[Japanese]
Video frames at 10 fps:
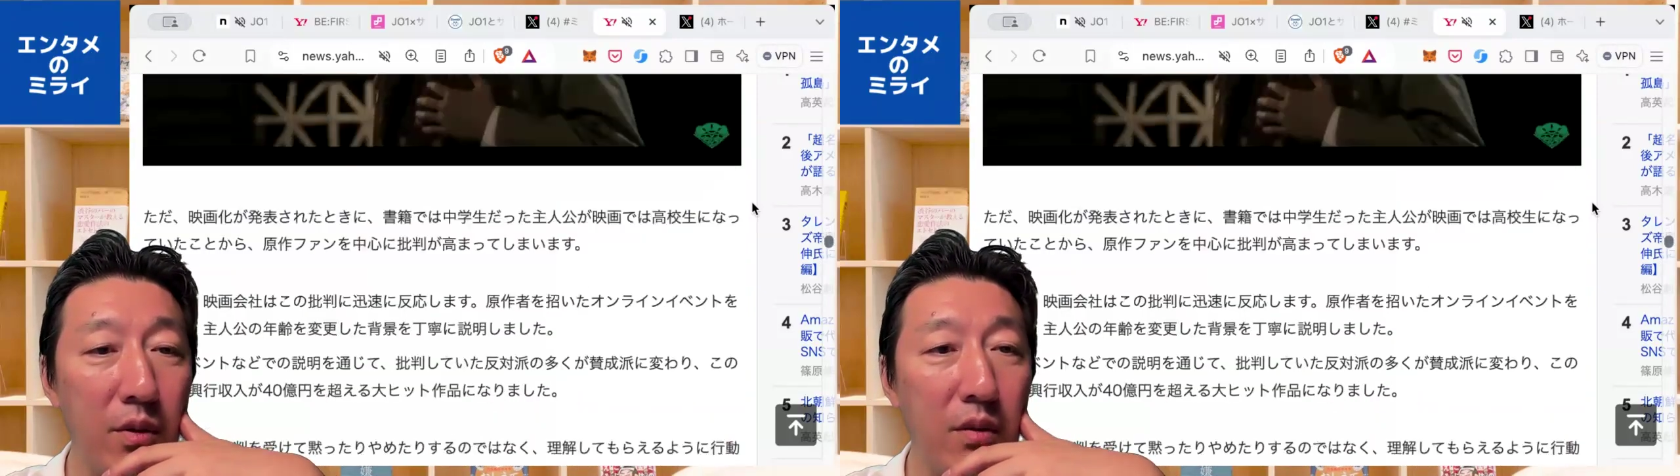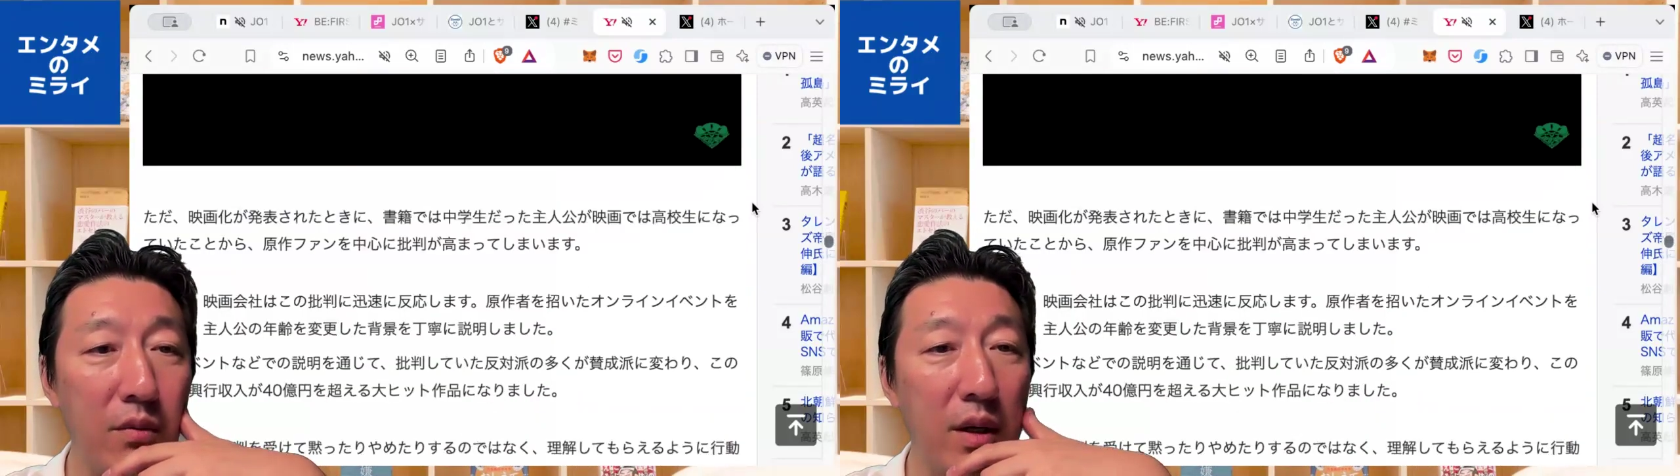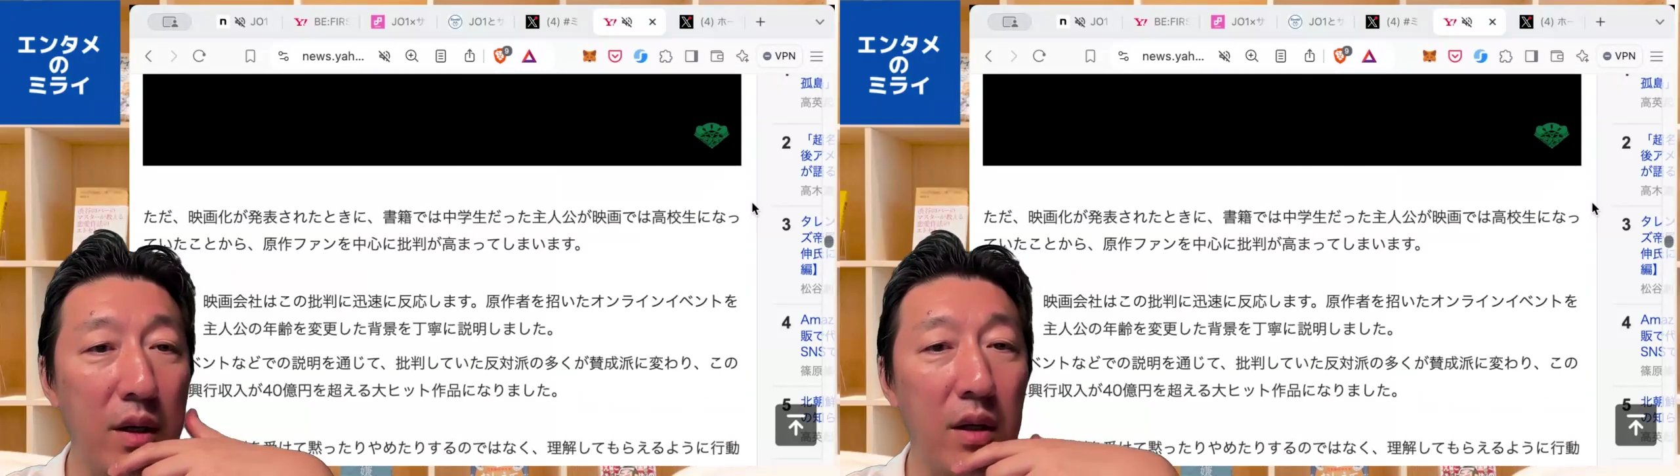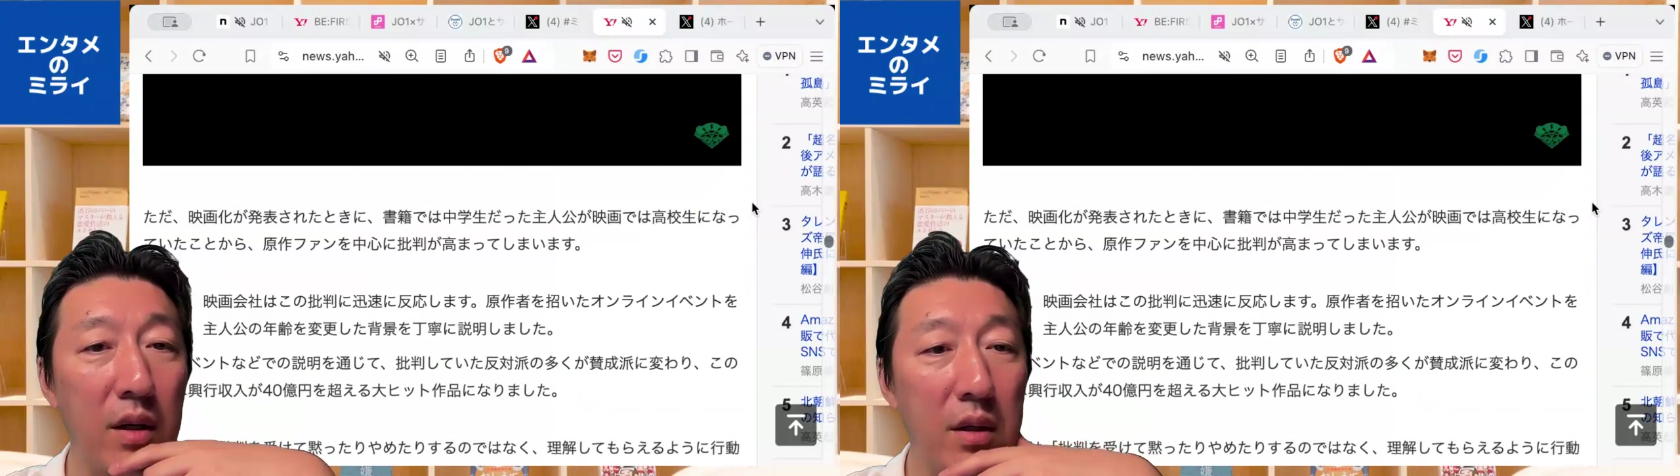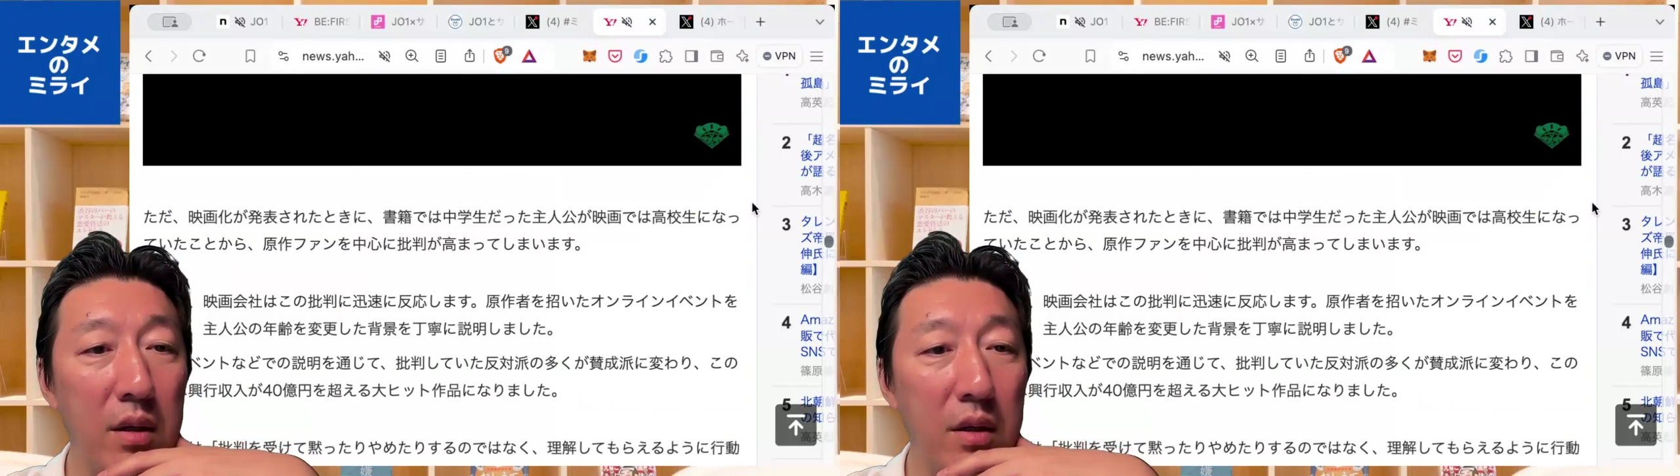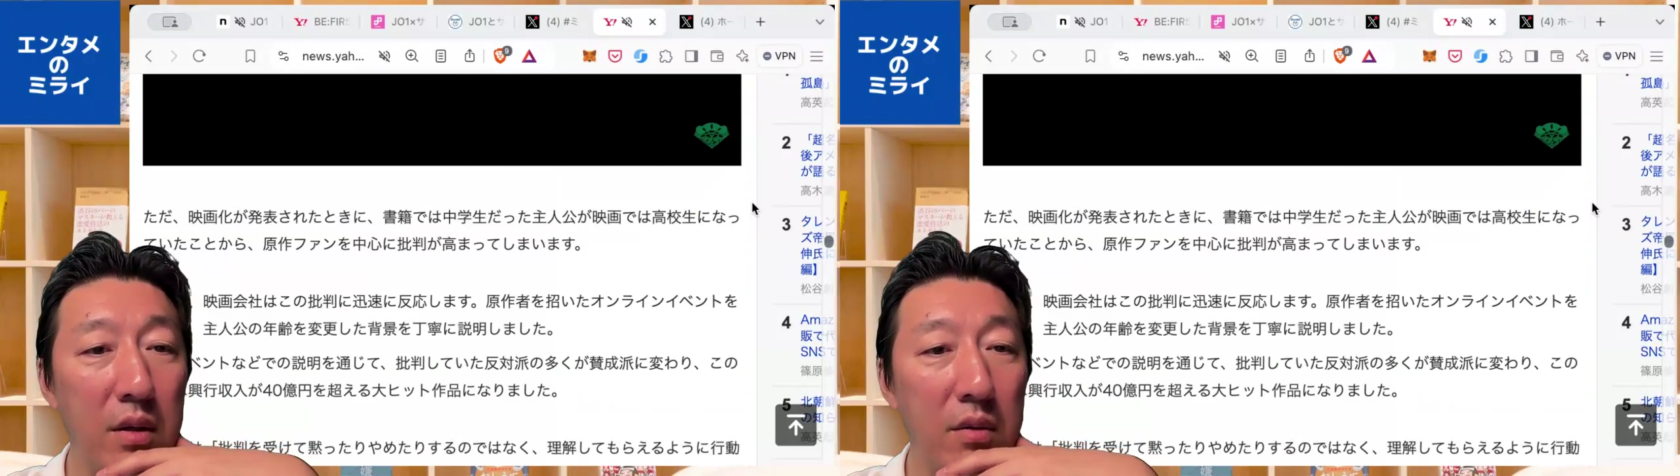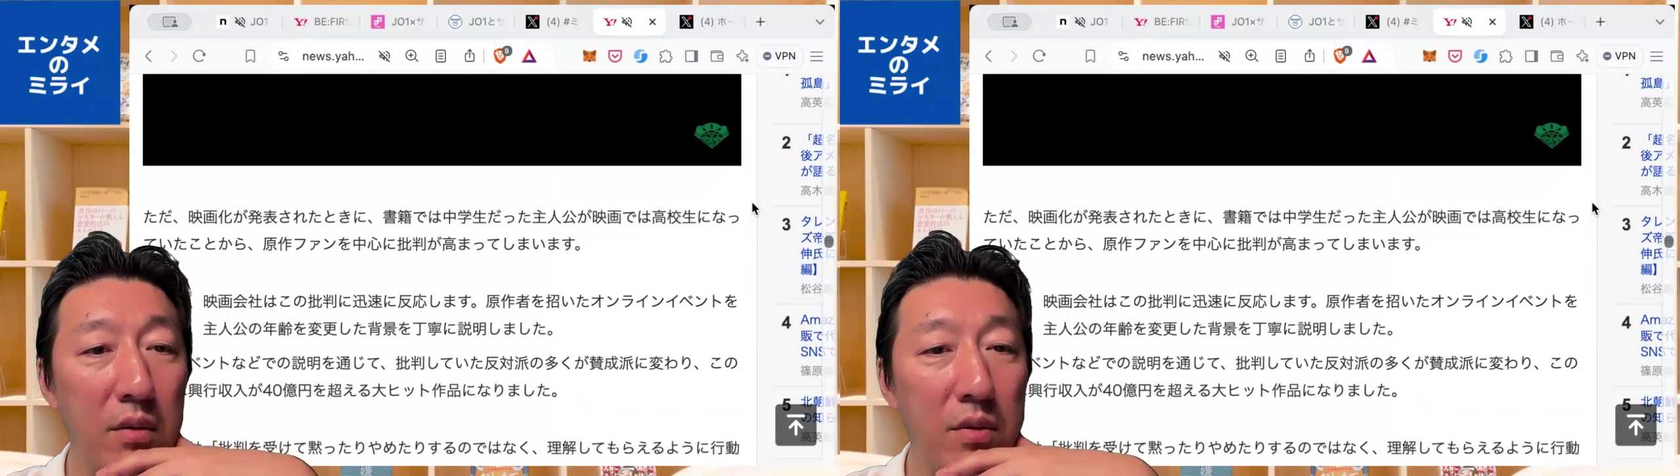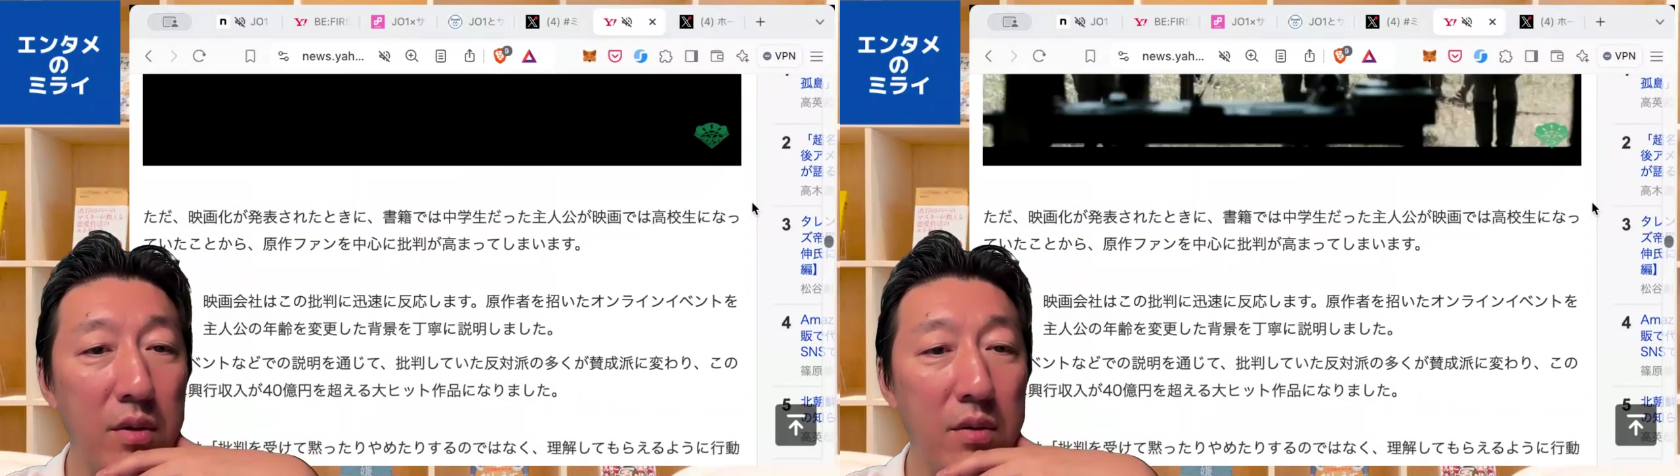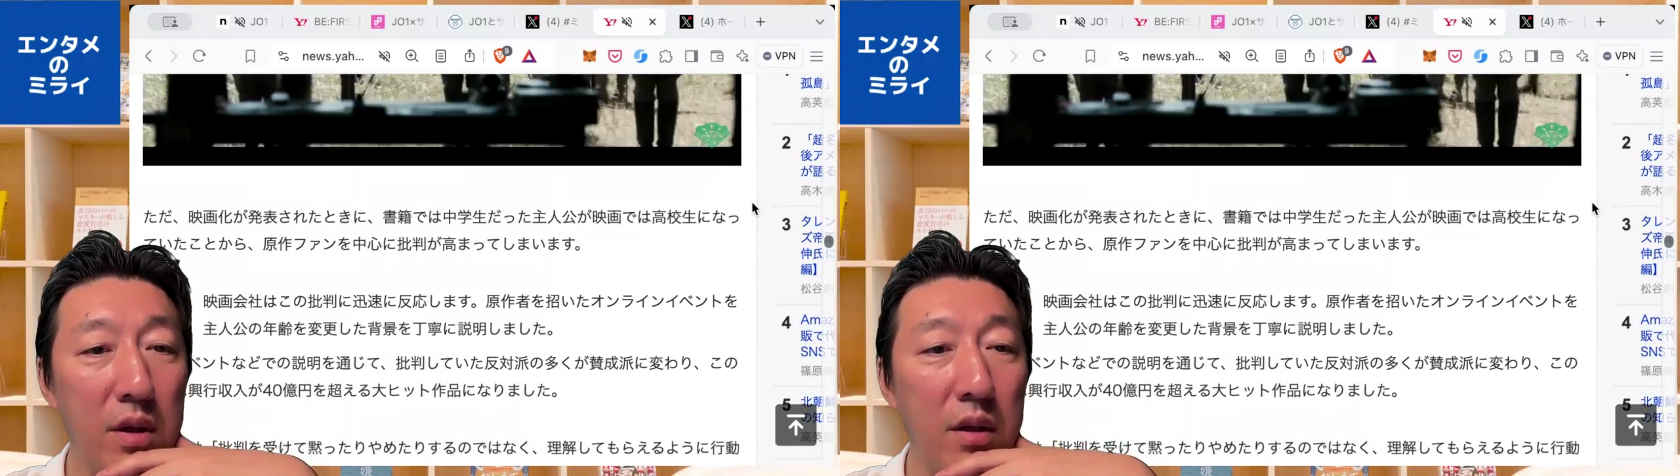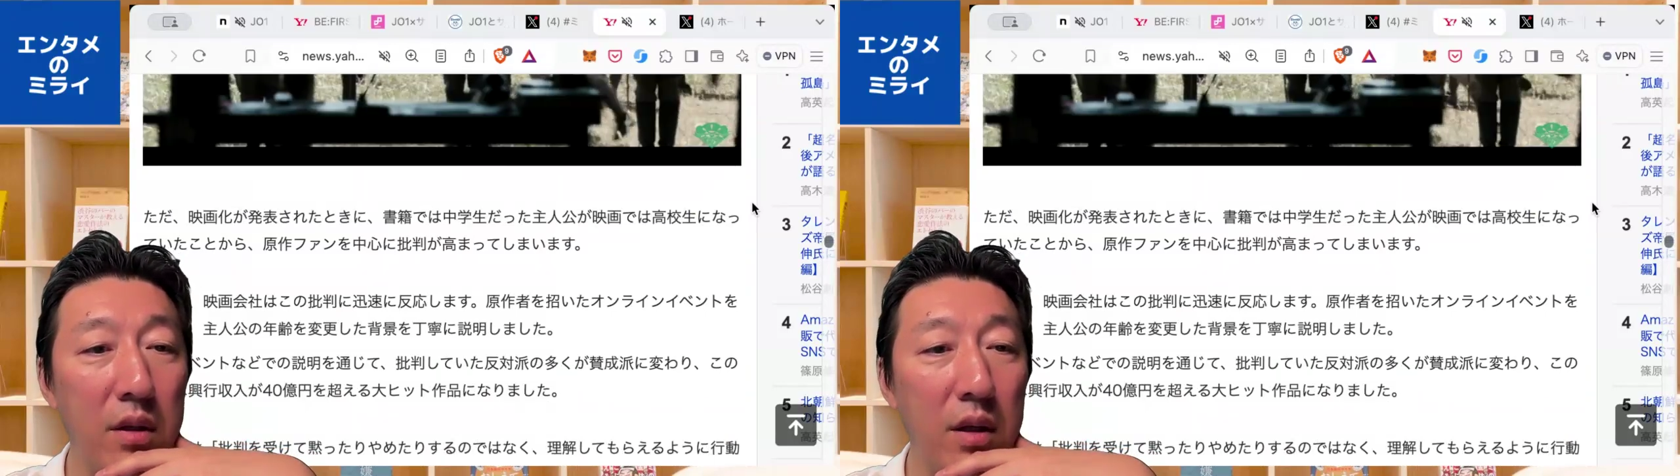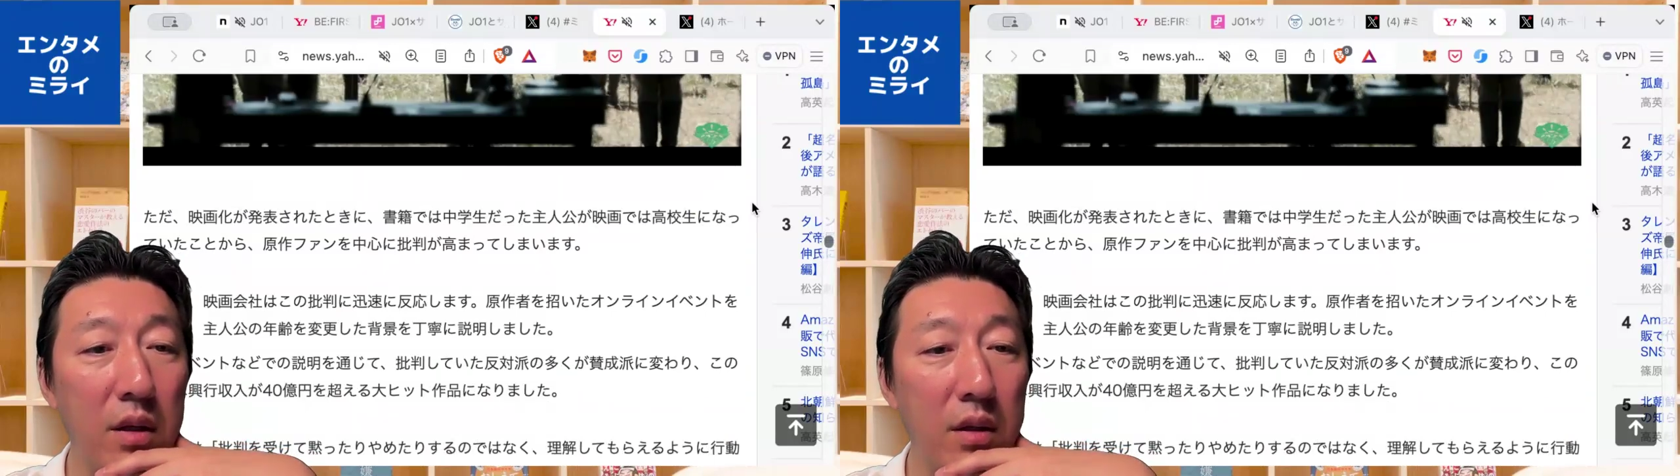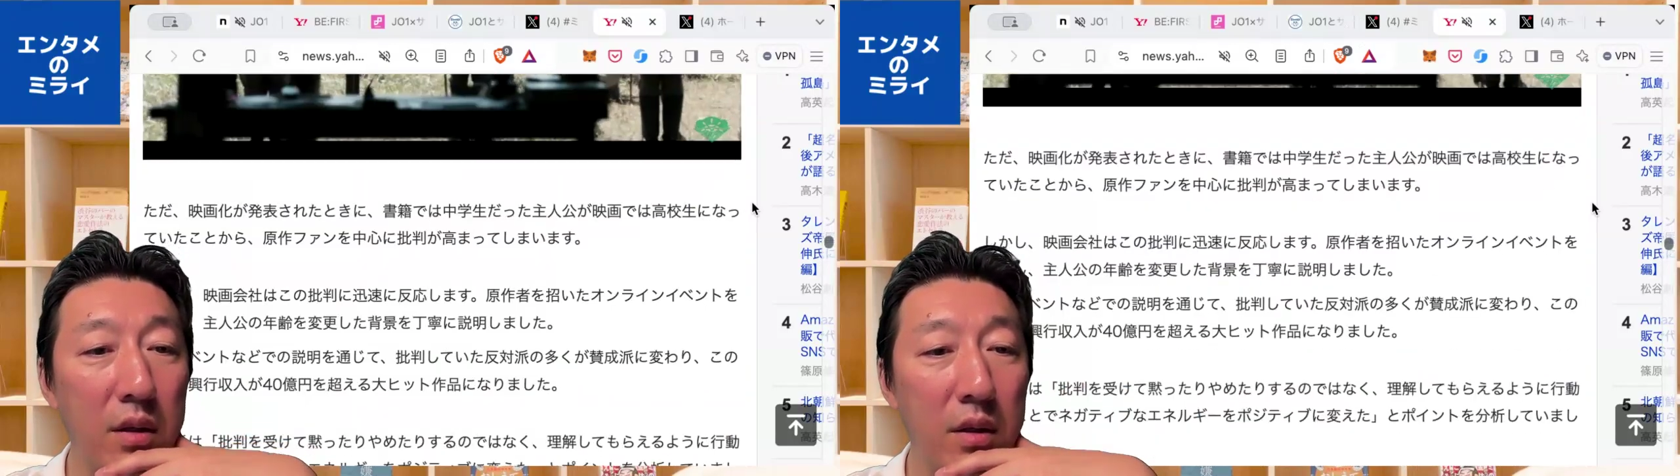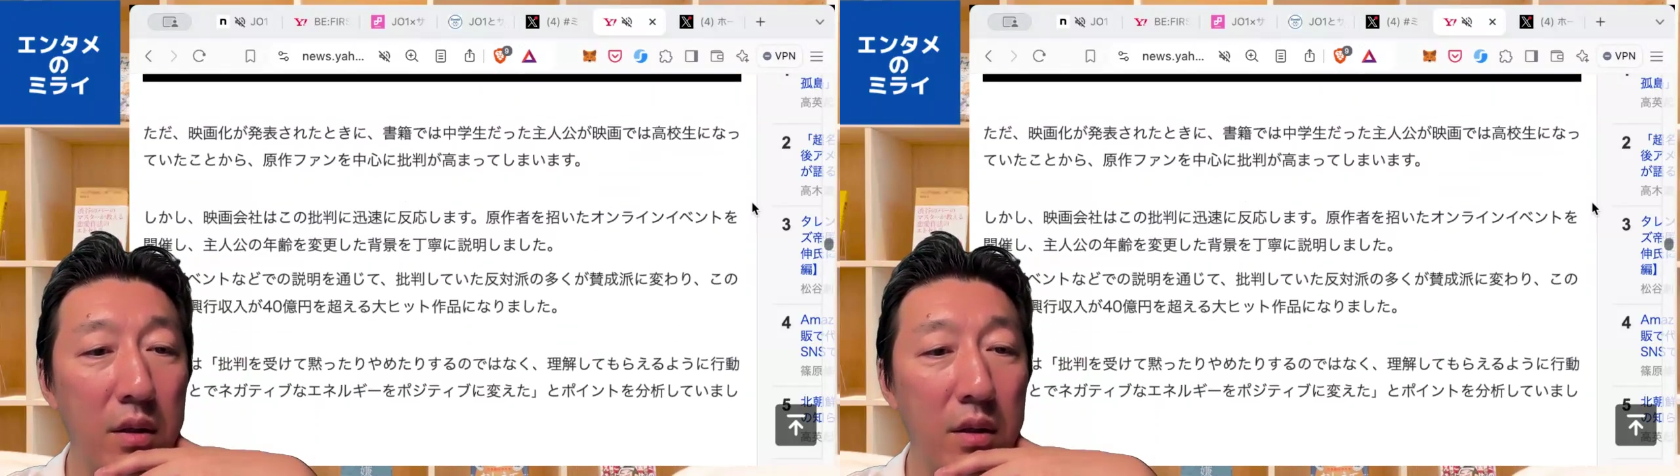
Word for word: 時は、松竹さんだったかな。